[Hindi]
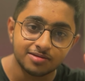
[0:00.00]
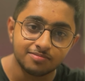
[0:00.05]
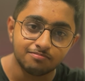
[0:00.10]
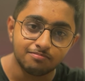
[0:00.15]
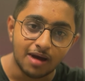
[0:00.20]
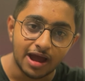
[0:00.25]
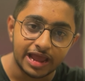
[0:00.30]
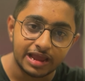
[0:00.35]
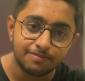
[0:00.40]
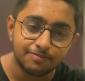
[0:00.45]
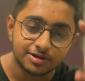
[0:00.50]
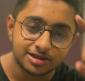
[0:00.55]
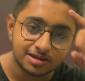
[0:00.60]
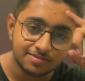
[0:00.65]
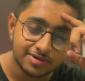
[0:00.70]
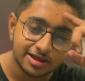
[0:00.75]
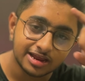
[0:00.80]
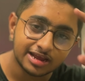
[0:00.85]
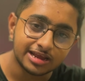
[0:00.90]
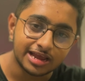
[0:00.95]
बाइक पे से
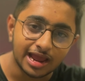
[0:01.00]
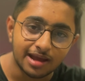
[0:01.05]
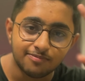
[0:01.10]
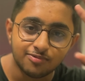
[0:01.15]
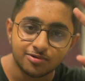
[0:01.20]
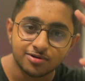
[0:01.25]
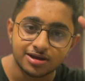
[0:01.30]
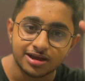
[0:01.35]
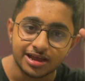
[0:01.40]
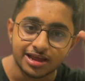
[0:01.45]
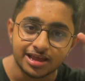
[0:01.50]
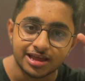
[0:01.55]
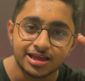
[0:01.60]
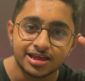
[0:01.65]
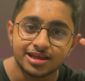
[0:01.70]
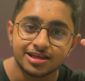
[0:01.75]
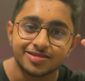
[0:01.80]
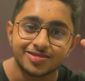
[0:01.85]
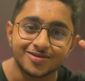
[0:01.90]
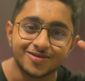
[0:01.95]
मेरी कैप उड़ गई
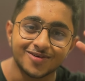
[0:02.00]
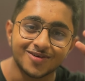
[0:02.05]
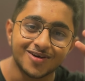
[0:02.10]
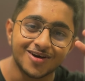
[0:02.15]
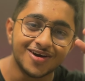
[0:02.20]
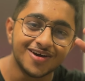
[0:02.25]
तो